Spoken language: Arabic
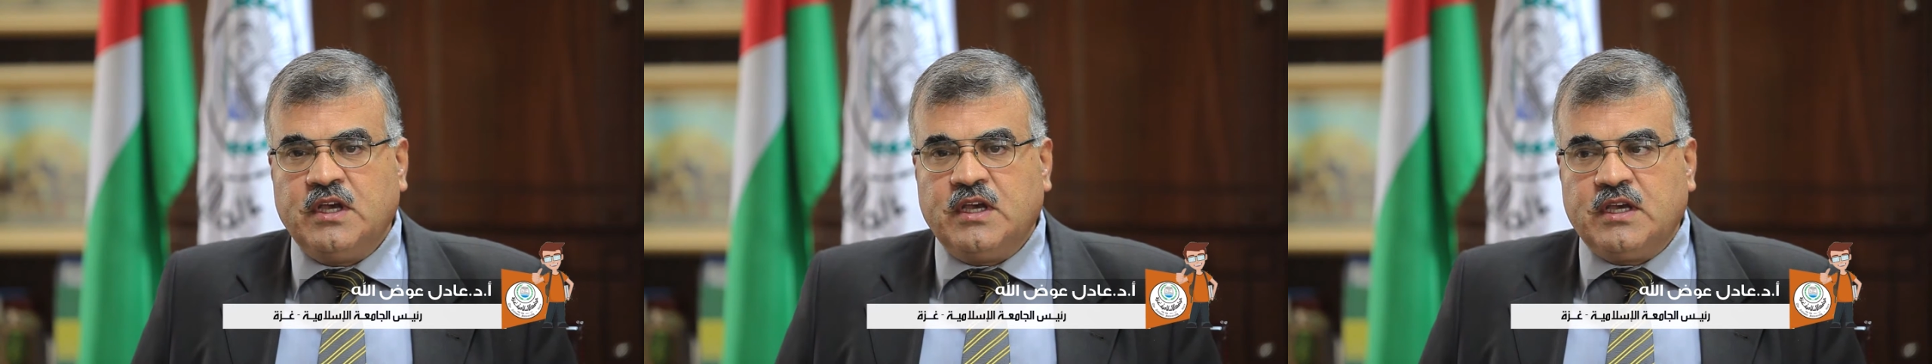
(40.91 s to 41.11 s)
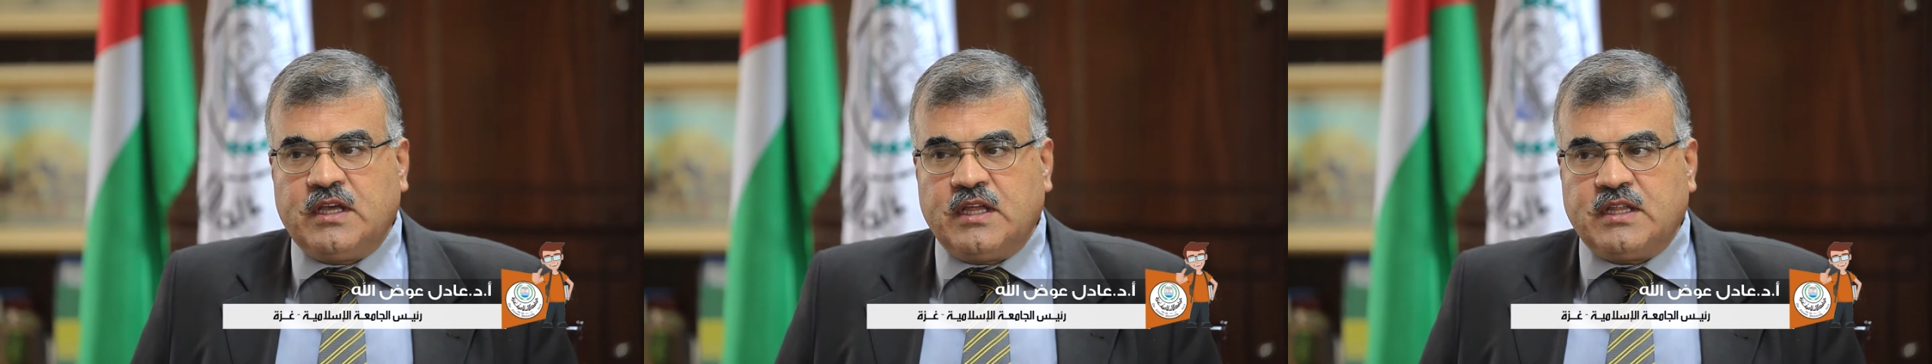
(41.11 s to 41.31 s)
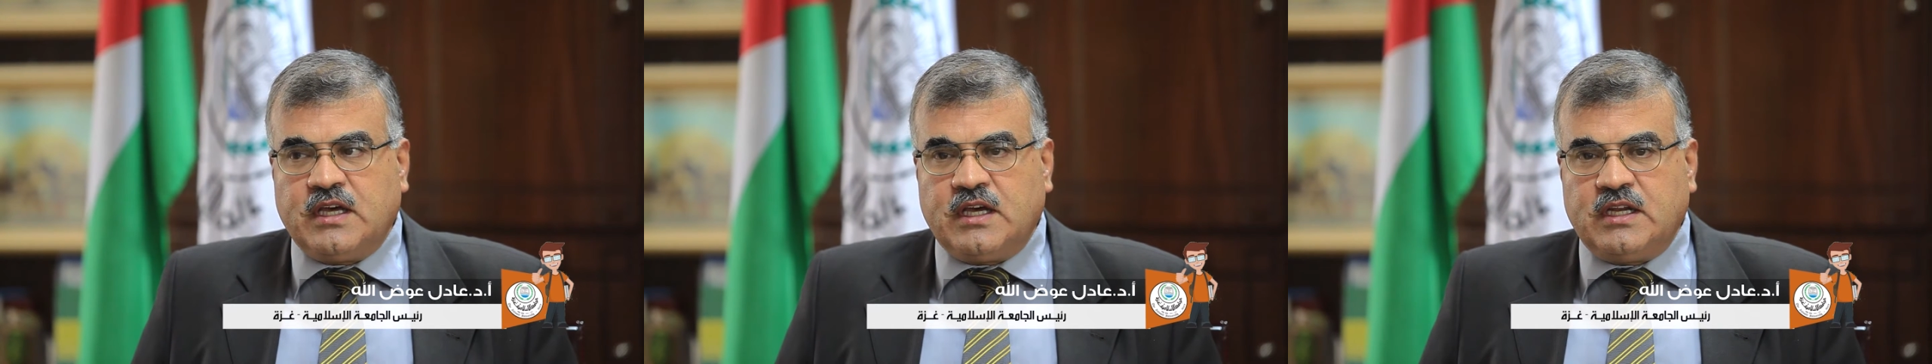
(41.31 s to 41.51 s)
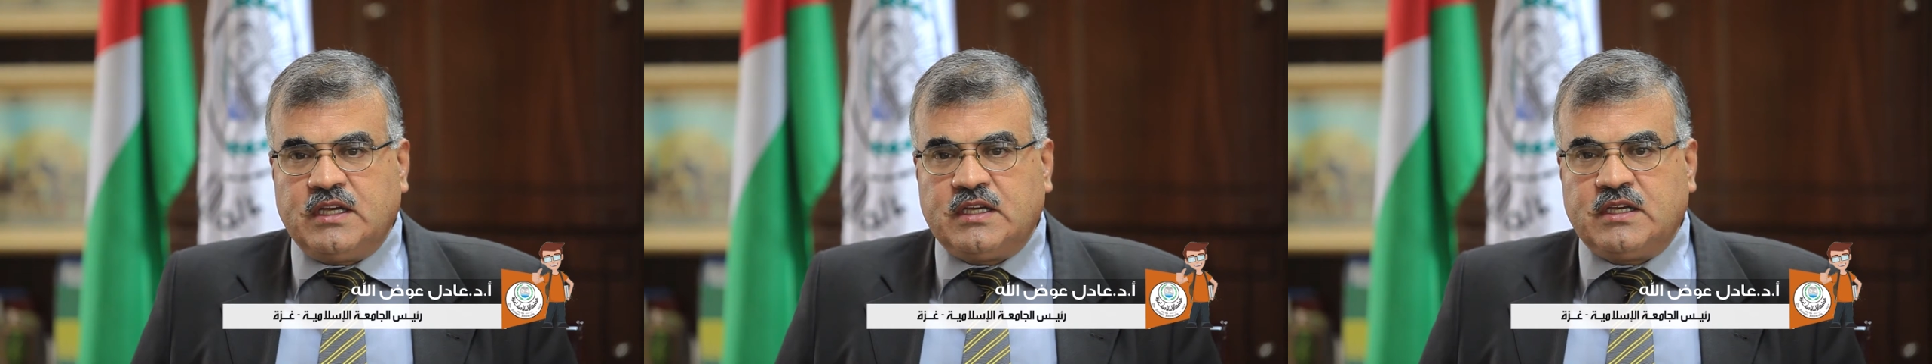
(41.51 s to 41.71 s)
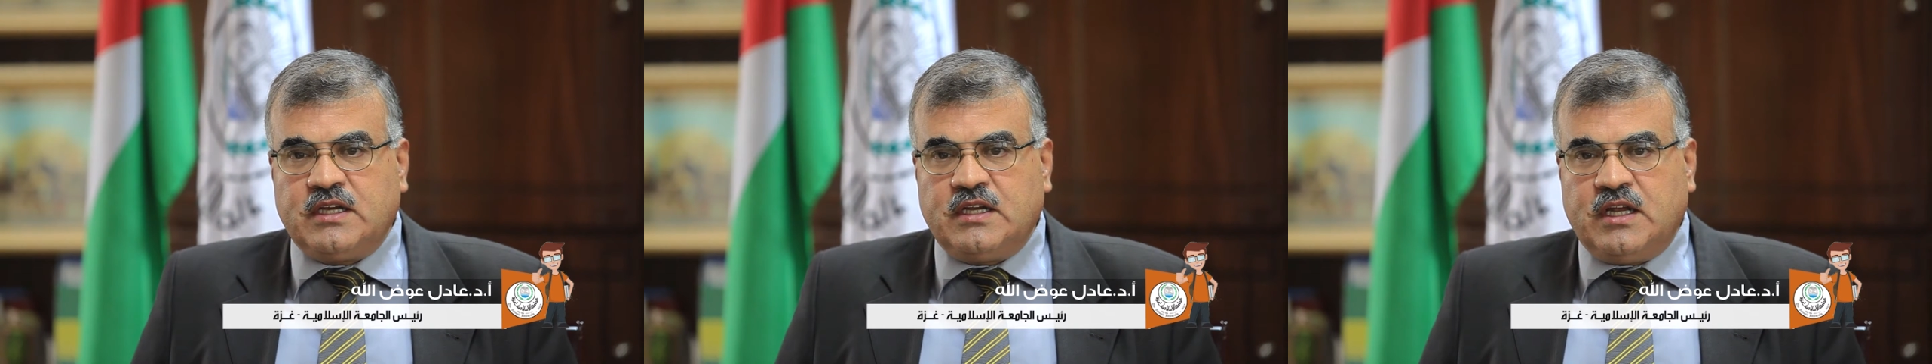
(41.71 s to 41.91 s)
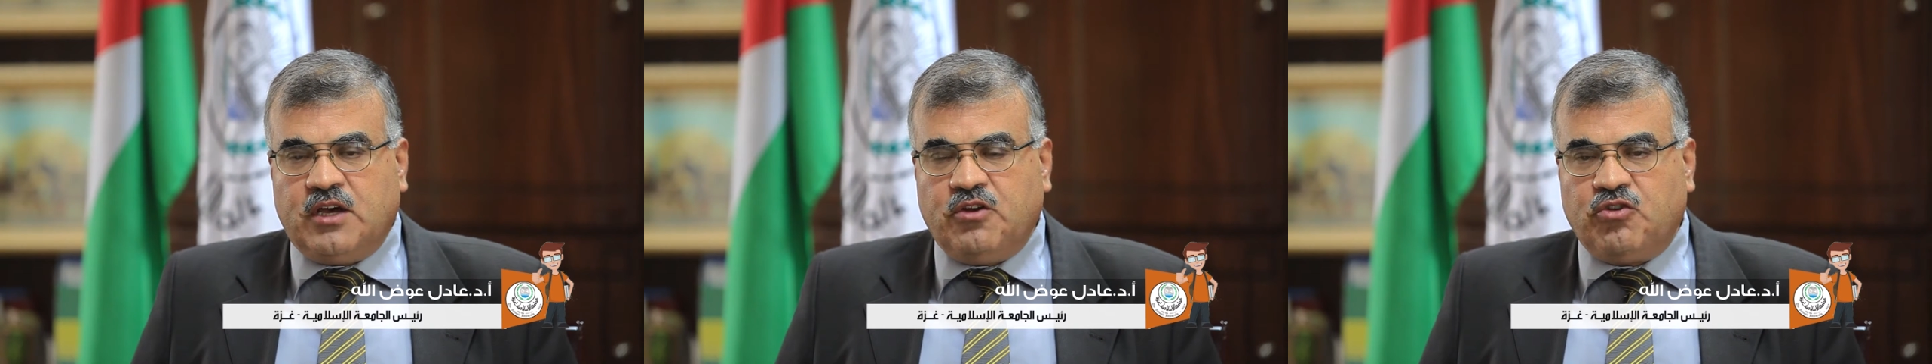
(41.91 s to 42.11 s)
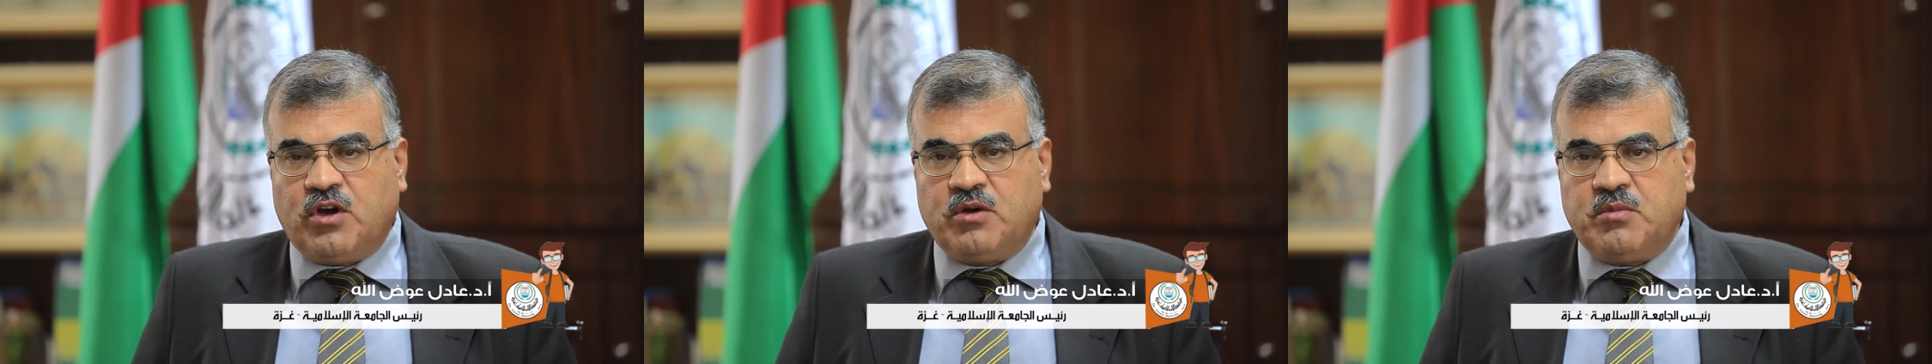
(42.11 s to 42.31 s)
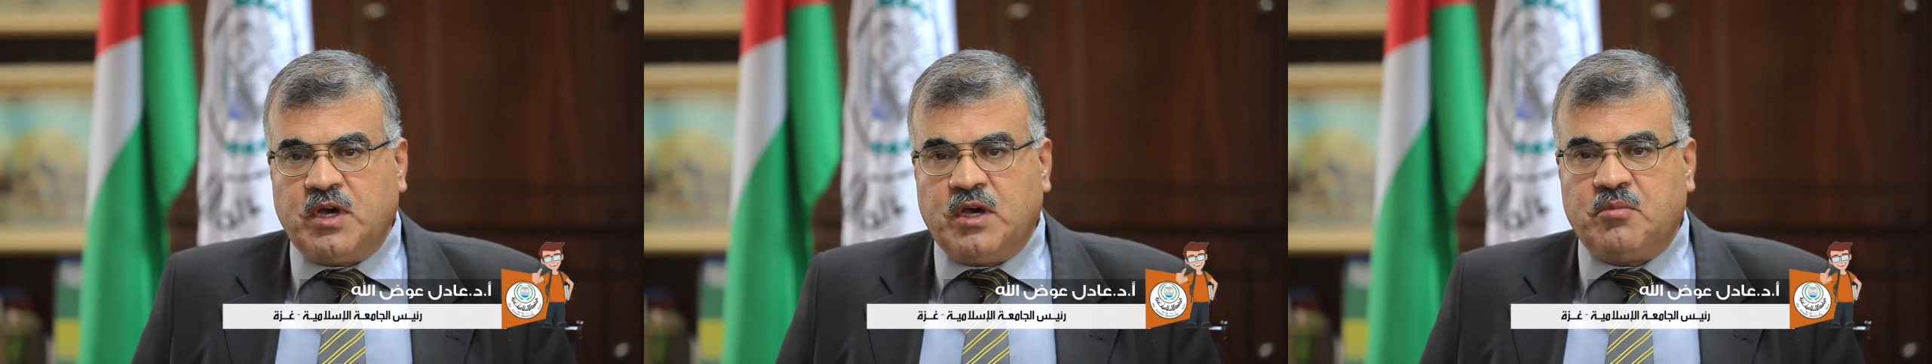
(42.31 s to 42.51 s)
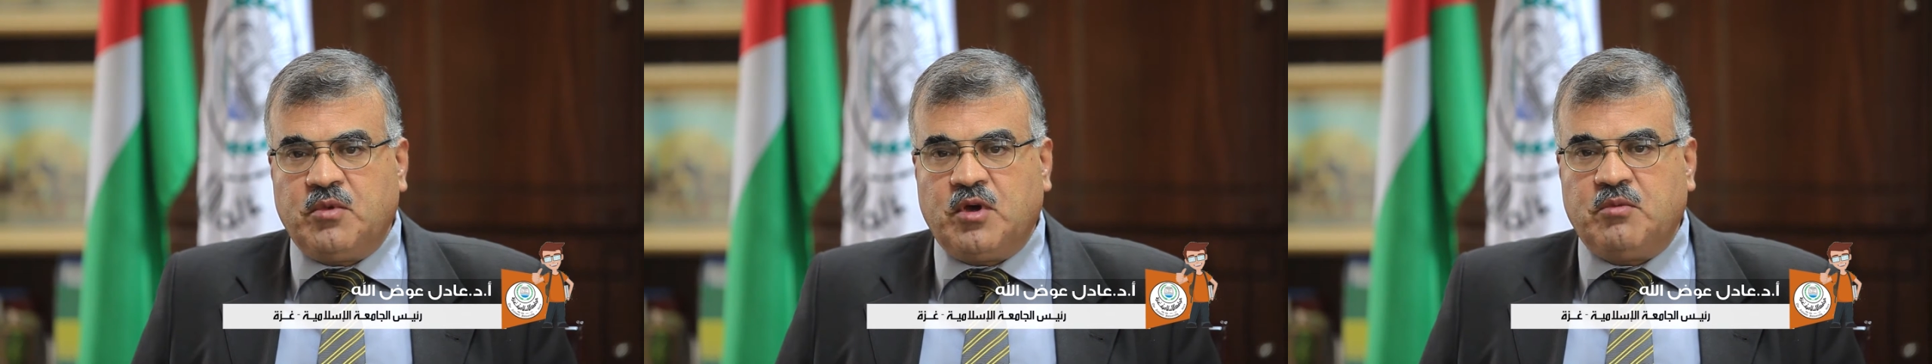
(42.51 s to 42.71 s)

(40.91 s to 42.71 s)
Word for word: كذلك نحن أمام